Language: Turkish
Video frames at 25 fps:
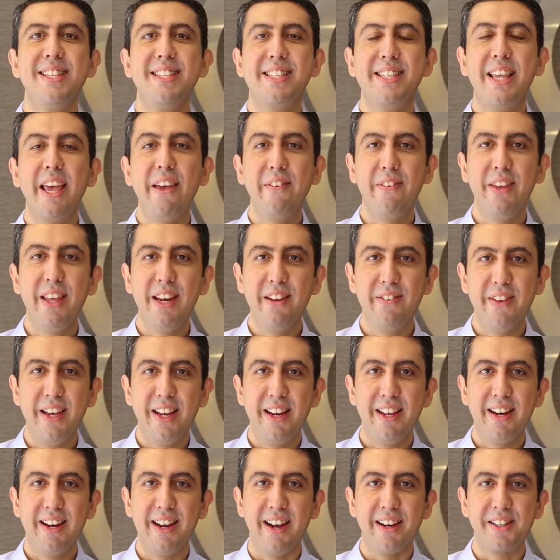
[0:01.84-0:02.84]
Sevgili
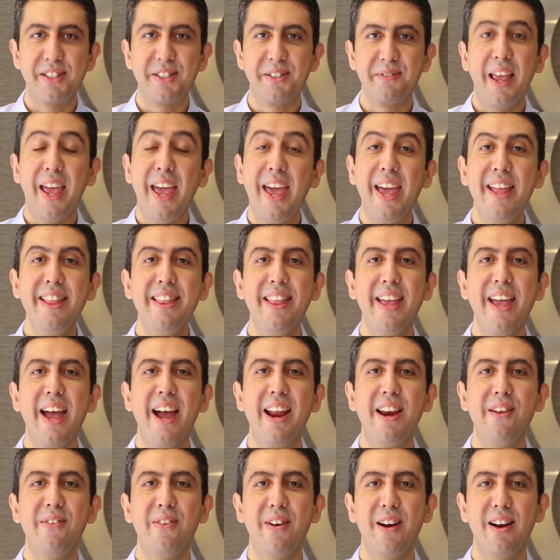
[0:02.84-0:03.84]
veliler, en
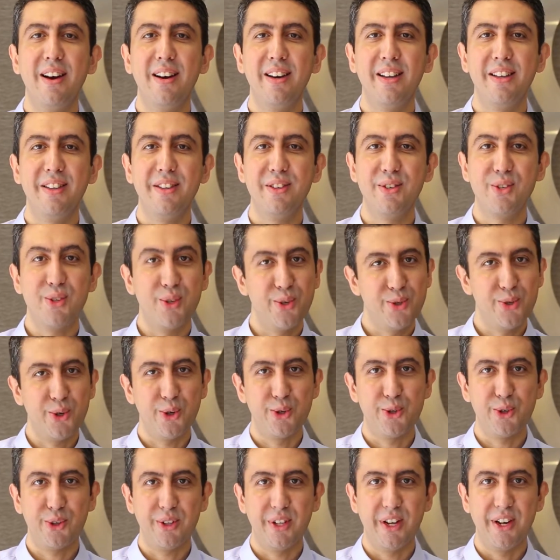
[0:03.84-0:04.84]
değerli varlığınız
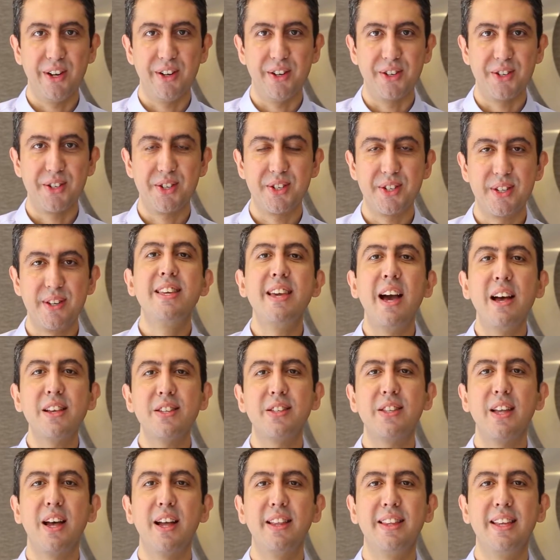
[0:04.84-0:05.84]
çocuklarınız.
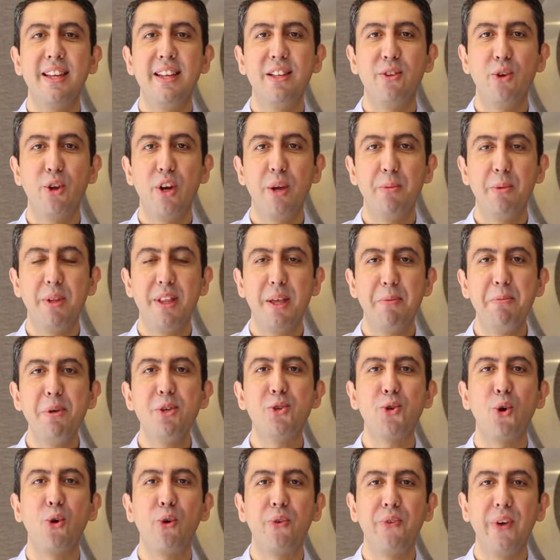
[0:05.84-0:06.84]
Yaz tatili döneminde
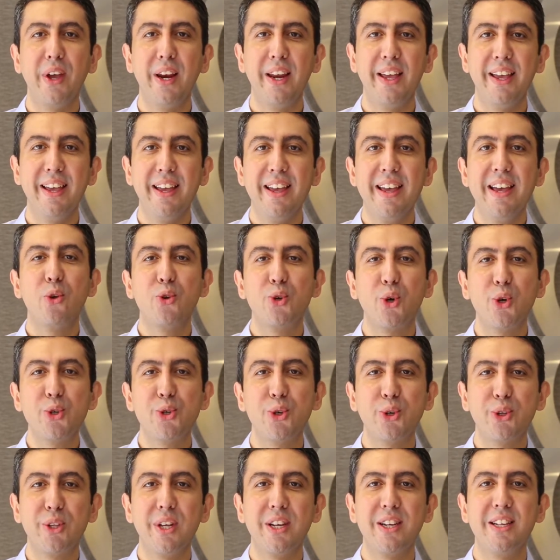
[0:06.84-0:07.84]
birçok veli
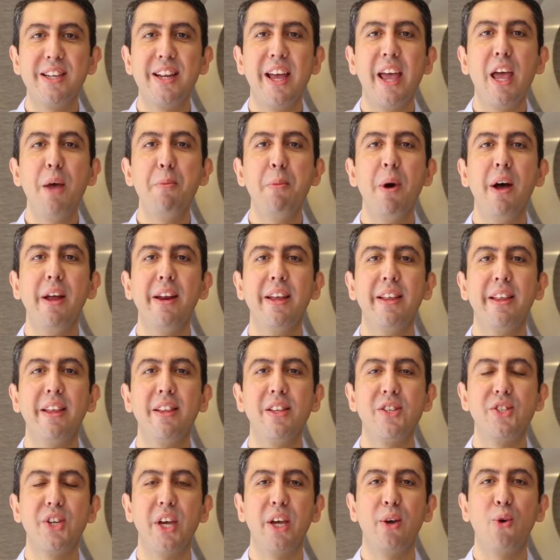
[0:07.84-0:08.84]
çocuklarını emanet
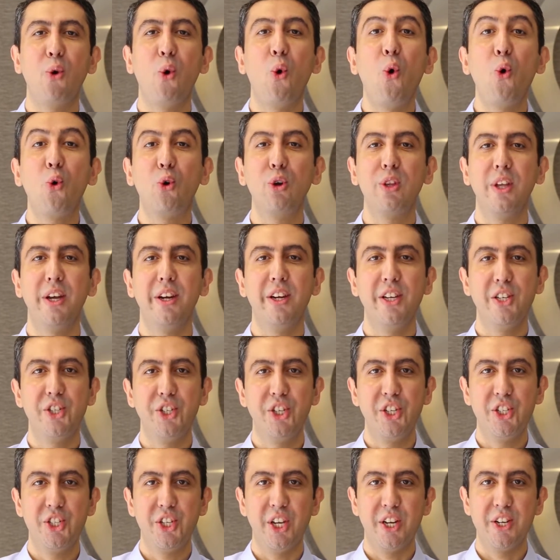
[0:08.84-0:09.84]
edecek okul
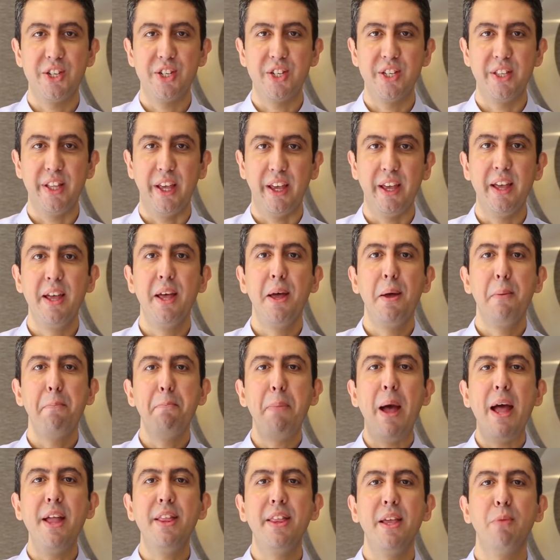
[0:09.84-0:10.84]
arayışı içerisinde.
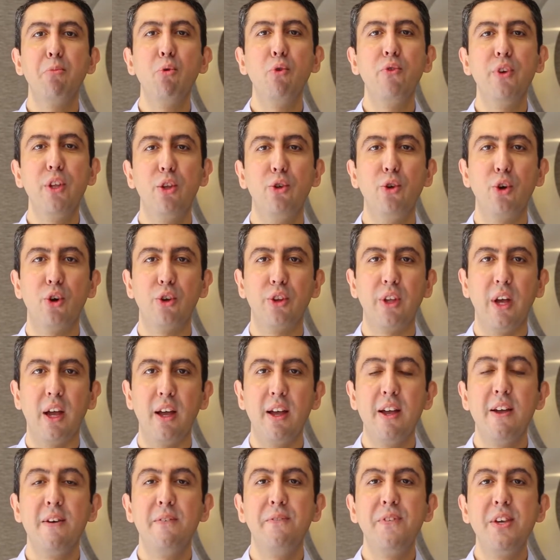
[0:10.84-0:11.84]
Ben de bu
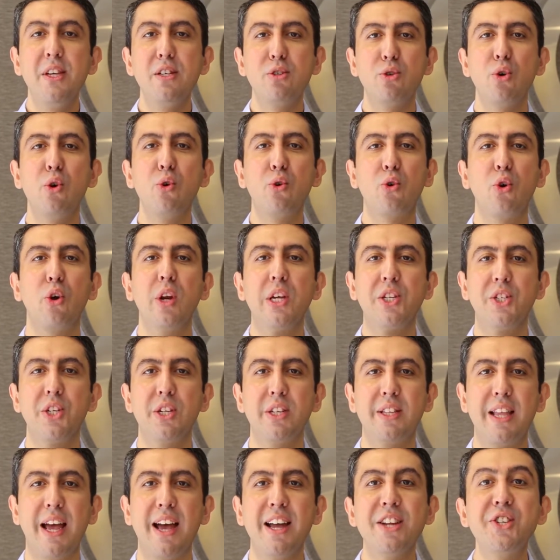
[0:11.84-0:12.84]
videoda Vizyon
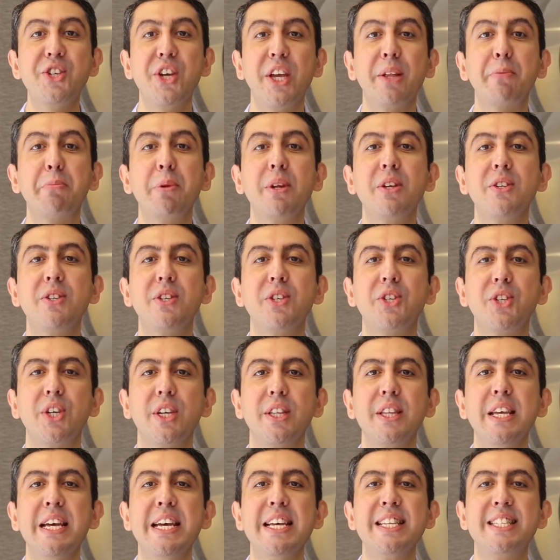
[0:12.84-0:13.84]
Koleji'ni tercih etmeniz
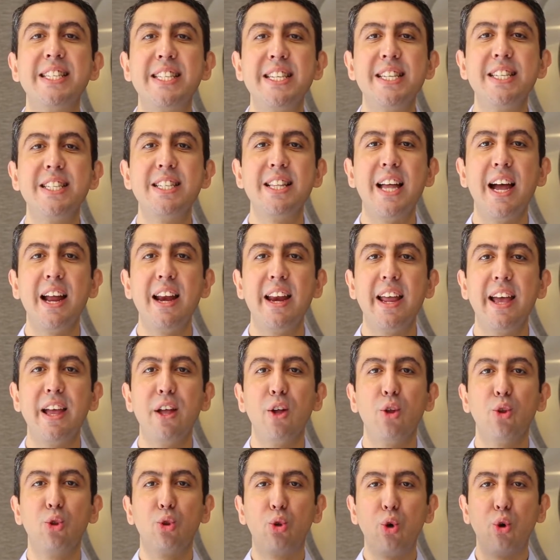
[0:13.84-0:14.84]
için
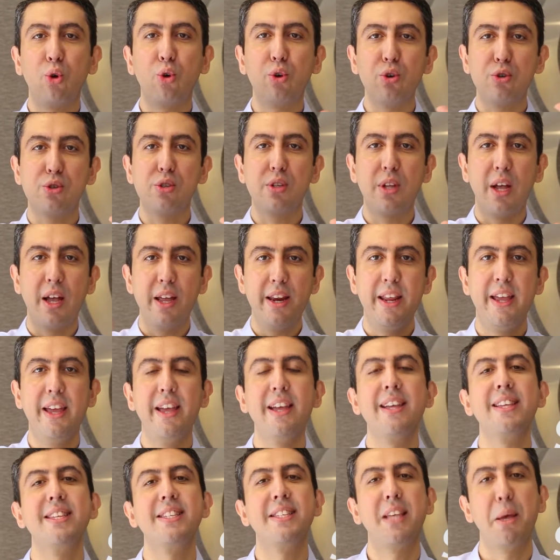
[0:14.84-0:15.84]
sizlerle 9 tane
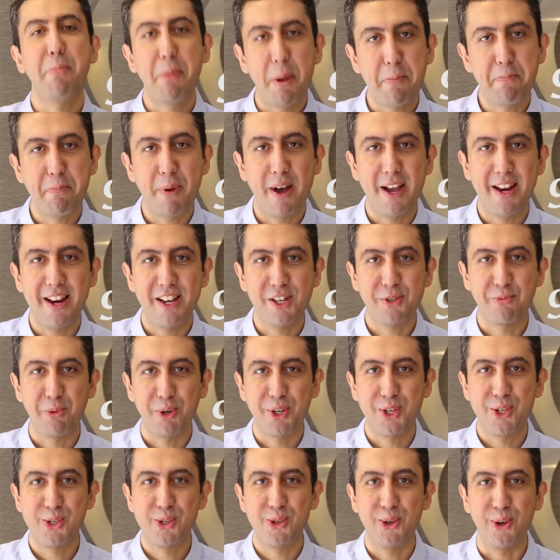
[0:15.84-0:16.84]
sebep
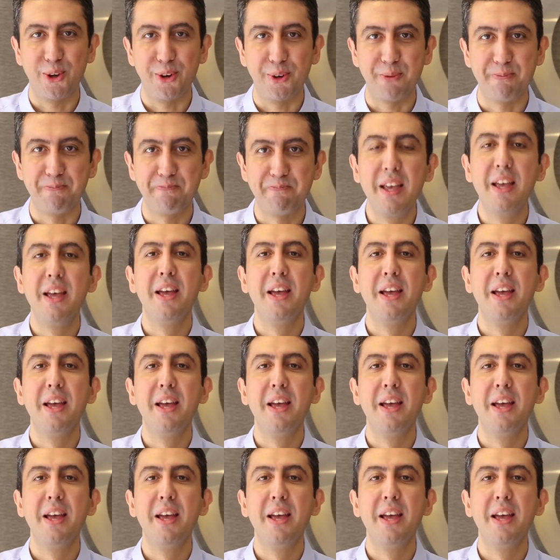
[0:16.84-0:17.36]
paylaşmak istiyorum.